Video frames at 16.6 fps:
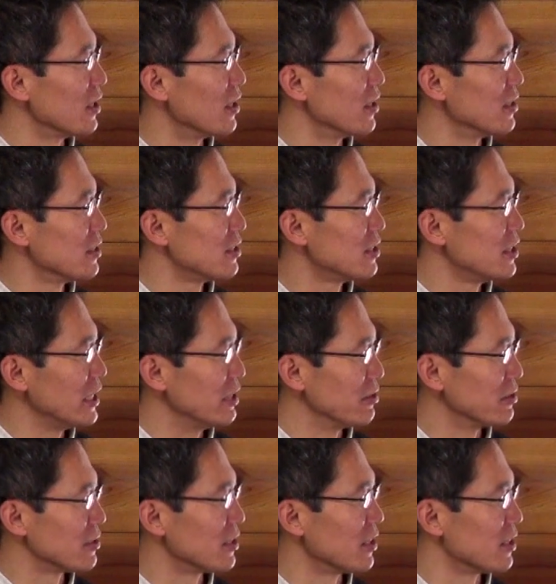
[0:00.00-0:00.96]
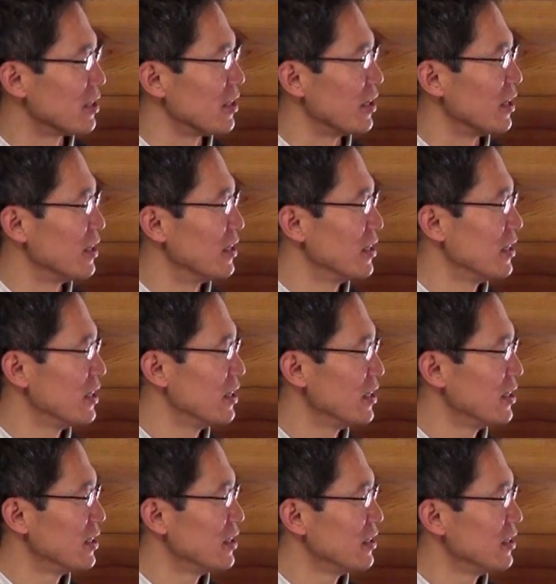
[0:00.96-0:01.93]
が知恵を使って
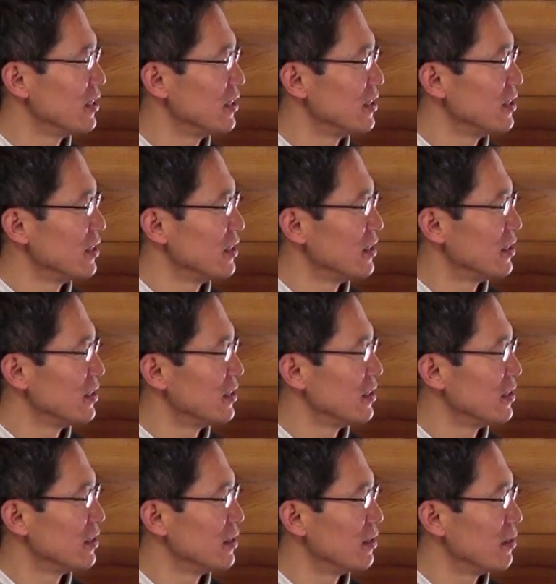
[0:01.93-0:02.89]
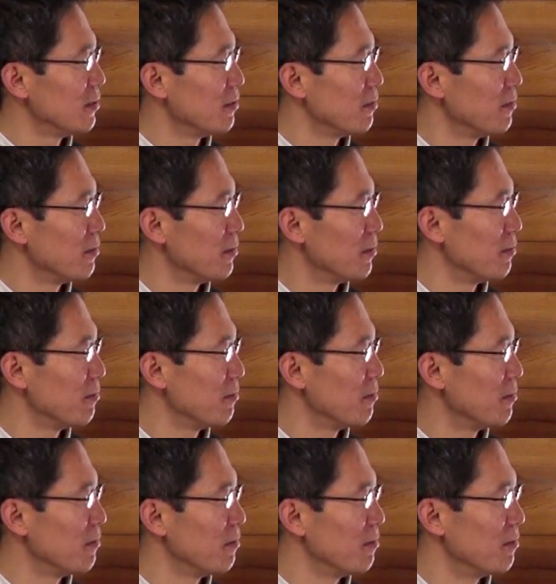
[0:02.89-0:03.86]
魔法瓶に入れてくださるそ
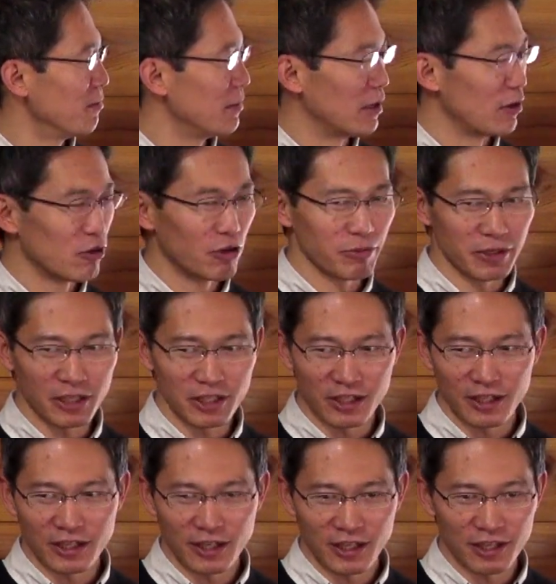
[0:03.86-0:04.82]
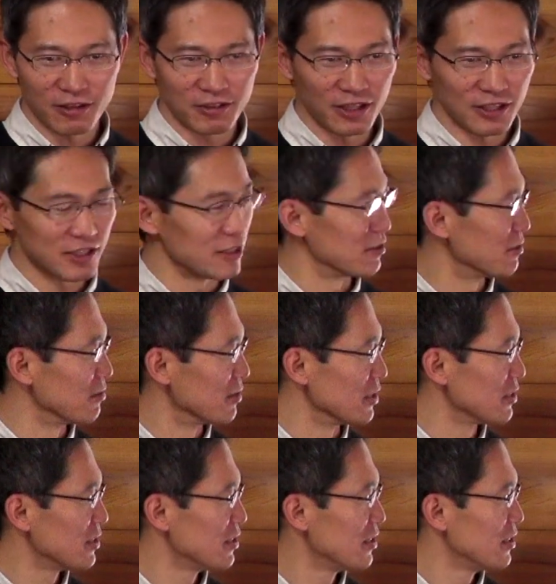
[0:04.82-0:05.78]
うです魔法瓶に入れてくださるそう
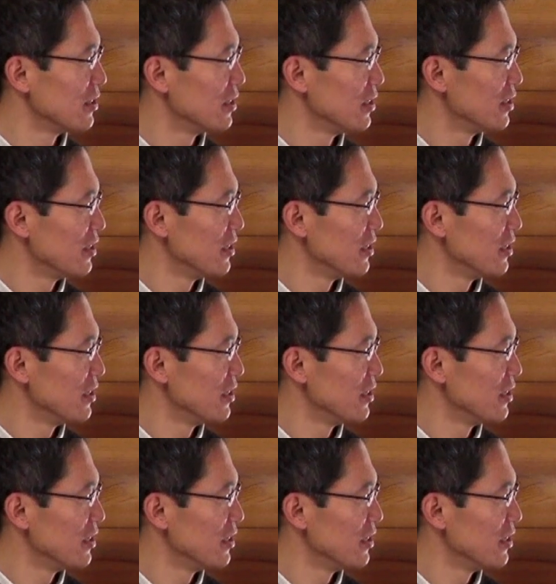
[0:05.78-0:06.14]
です